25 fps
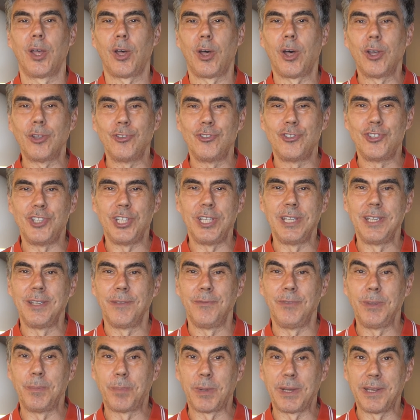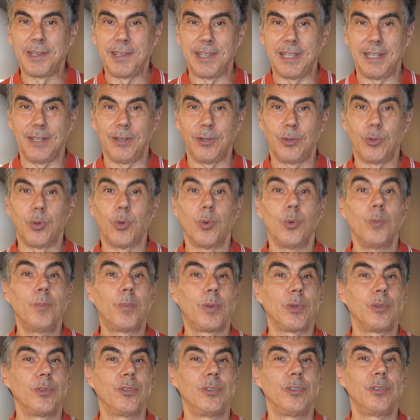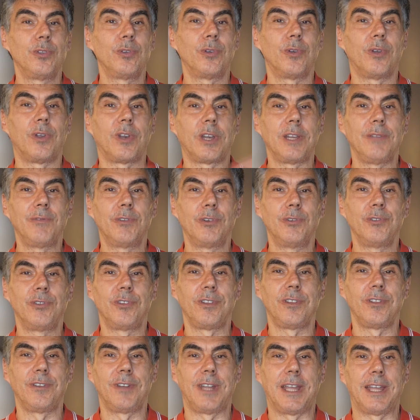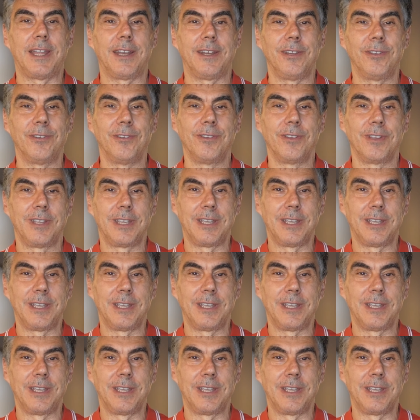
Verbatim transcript: Oggi vi presento un prodotto rivoluzionario